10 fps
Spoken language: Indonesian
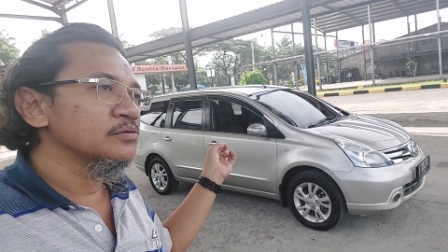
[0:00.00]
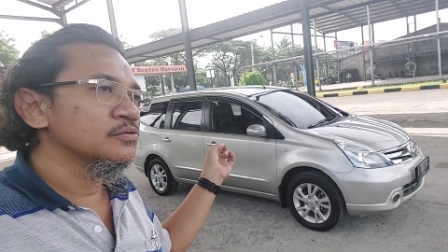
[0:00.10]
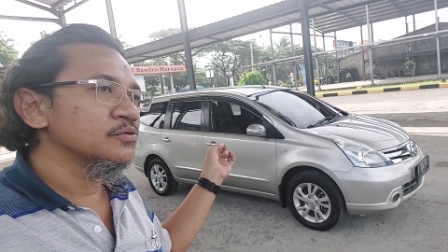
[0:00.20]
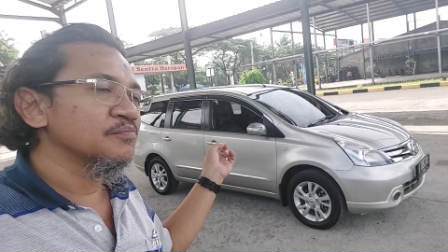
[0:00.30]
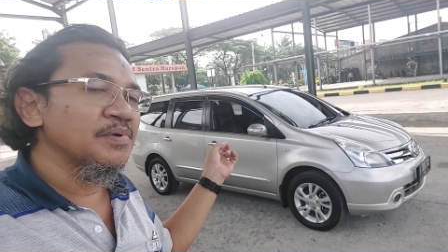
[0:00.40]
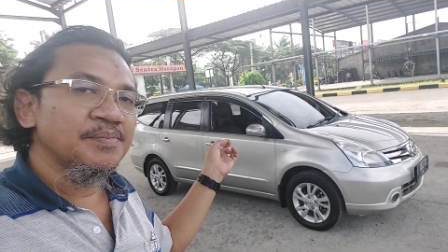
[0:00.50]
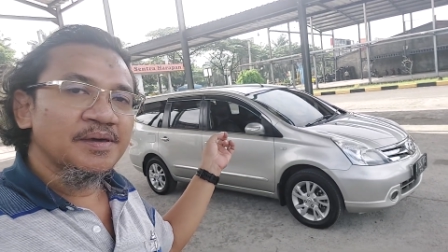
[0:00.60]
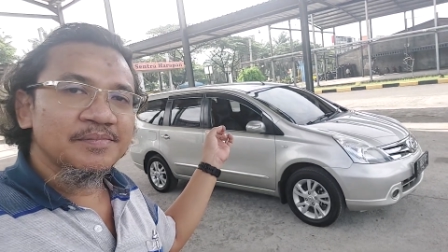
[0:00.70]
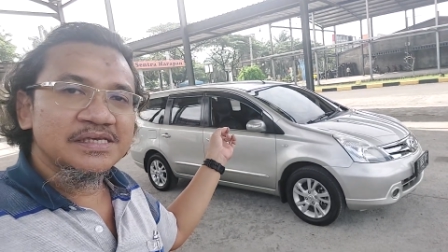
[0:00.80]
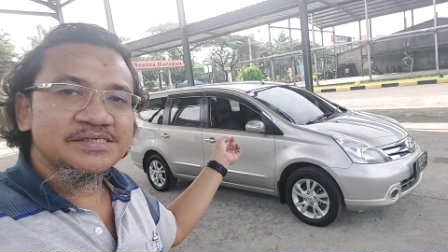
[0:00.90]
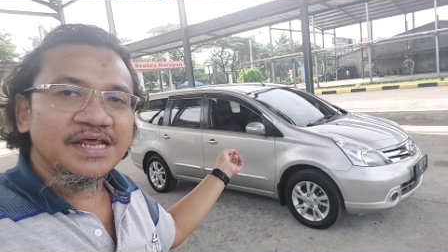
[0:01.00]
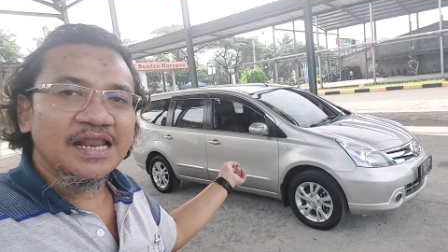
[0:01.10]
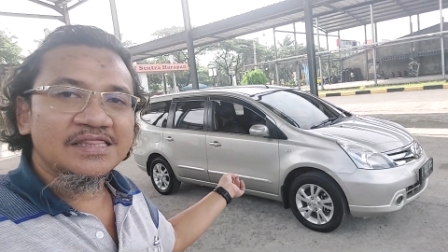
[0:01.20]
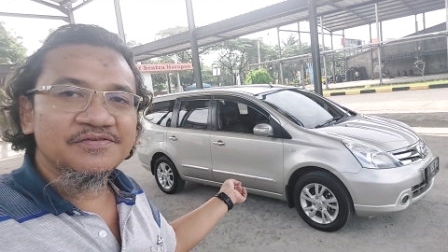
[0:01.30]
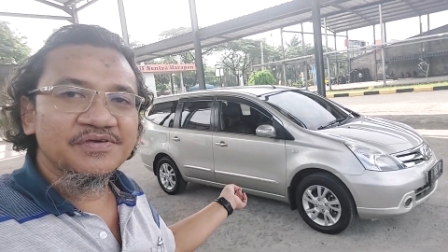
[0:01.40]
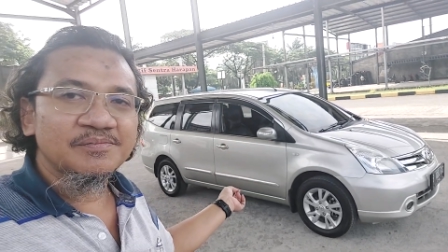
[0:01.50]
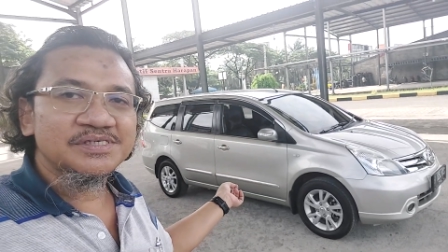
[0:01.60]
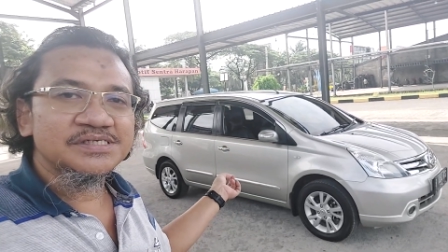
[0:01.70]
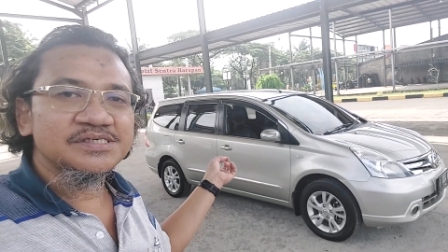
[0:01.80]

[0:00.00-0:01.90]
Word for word: untuk BBM-nya sih relatif ya mesin